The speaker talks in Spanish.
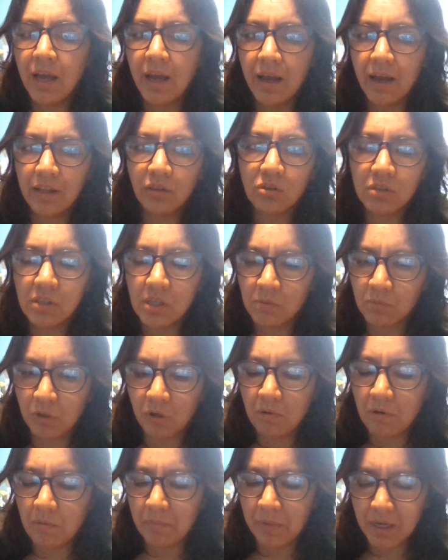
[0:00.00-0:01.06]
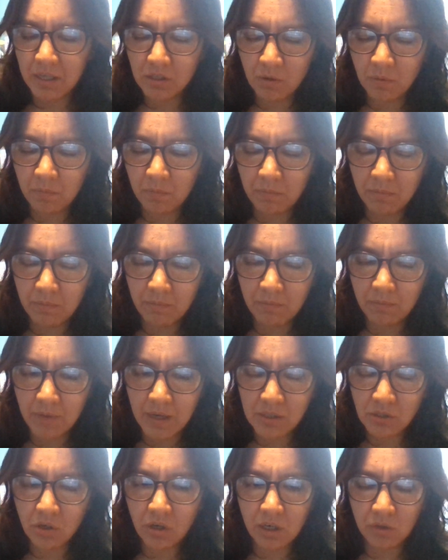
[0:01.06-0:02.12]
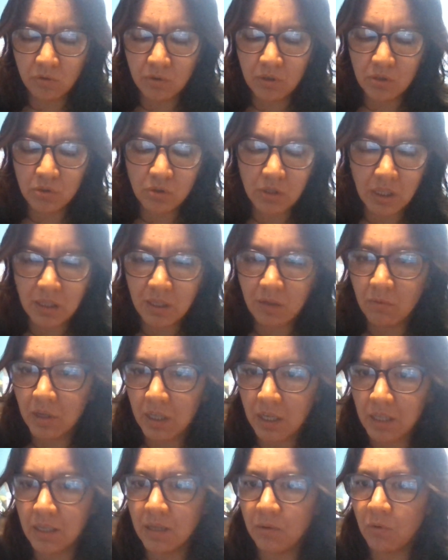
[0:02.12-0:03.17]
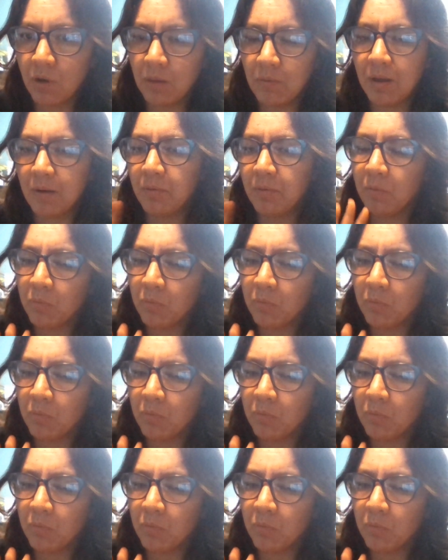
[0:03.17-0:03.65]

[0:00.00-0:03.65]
Entonces, bueno, me pareció más correcto ir sustantivo, adjetivo, adverbio.